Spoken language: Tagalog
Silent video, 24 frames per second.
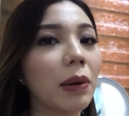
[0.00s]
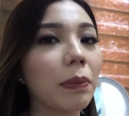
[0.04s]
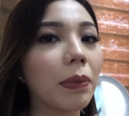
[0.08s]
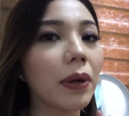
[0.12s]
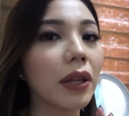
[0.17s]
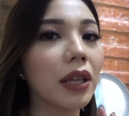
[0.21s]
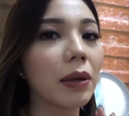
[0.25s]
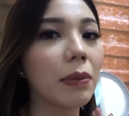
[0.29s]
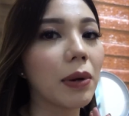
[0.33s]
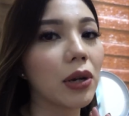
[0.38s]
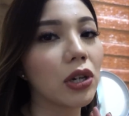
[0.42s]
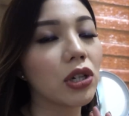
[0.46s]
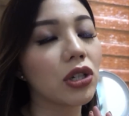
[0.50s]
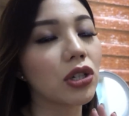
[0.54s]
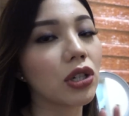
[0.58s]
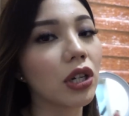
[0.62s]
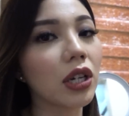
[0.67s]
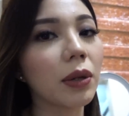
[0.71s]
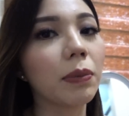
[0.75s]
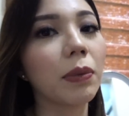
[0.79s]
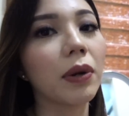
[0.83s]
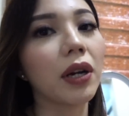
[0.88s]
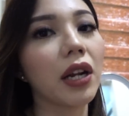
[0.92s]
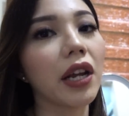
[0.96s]
Siyempre, di ba,
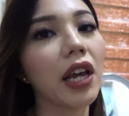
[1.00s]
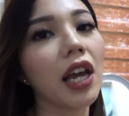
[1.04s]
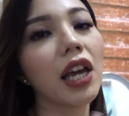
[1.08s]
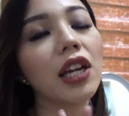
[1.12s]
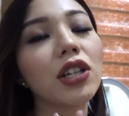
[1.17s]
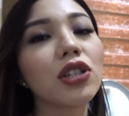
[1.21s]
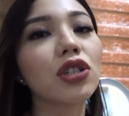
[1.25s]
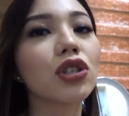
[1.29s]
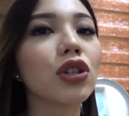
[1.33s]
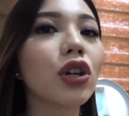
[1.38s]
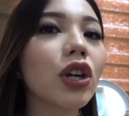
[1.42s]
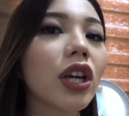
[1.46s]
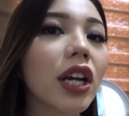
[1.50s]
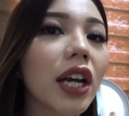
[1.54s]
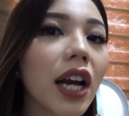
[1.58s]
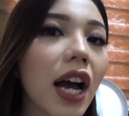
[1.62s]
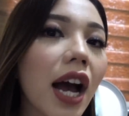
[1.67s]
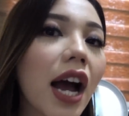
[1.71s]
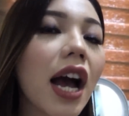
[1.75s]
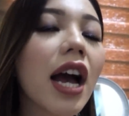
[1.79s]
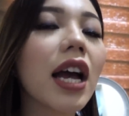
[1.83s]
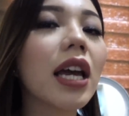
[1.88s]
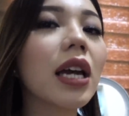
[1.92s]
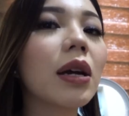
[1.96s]
usually pag nag enjoy
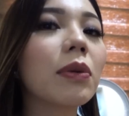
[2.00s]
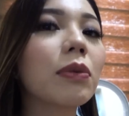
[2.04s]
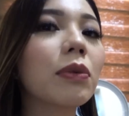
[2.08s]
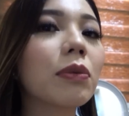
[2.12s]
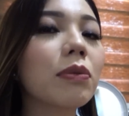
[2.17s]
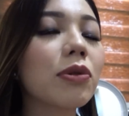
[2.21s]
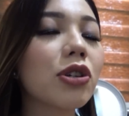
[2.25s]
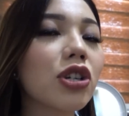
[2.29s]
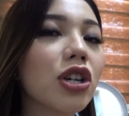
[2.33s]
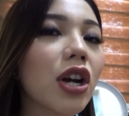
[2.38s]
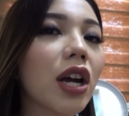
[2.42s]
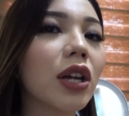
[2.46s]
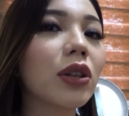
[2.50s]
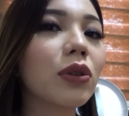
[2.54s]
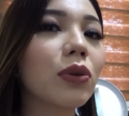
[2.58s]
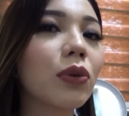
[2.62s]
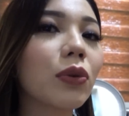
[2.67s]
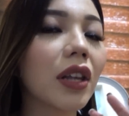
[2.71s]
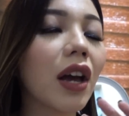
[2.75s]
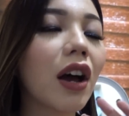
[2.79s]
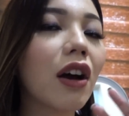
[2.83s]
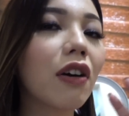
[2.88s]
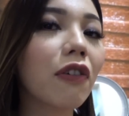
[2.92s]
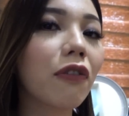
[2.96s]
ka, ayaw mo
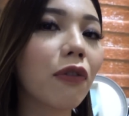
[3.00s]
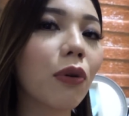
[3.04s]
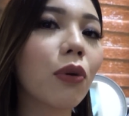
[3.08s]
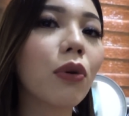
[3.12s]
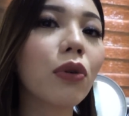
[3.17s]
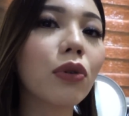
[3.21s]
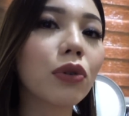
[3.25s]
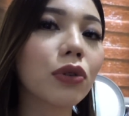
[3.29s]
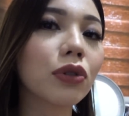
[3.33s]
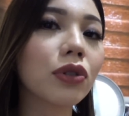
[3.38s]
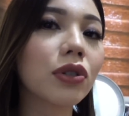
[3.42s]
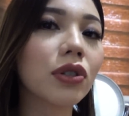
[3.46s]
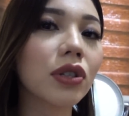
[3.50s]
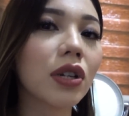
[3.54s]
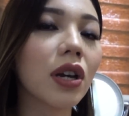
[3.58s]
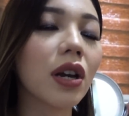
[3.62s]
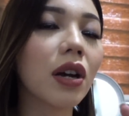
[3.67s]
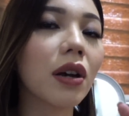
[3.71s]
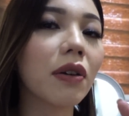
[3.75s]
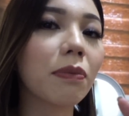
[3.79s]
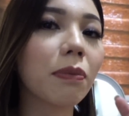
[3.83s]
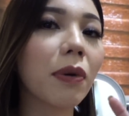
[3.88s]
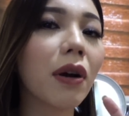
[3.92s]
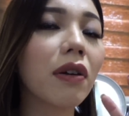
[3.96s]
masyadong nakafocus
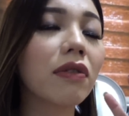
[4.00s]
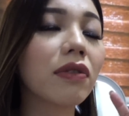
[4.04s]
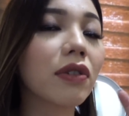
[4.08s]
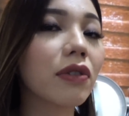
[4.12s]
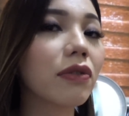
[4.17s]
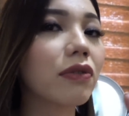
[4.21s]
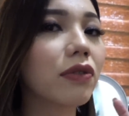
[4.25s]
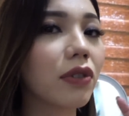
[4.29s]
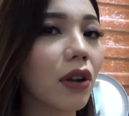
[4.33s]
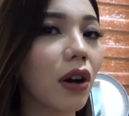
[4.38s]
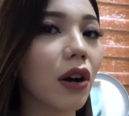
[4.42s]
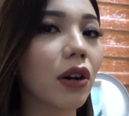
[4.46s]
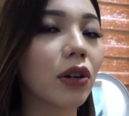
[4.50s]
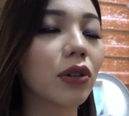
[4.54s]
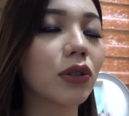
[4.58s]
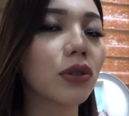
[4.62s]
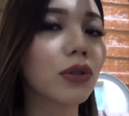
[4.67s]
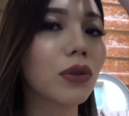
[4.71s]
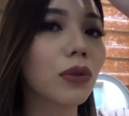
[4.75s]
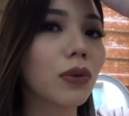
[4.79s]
sa pag-vlog.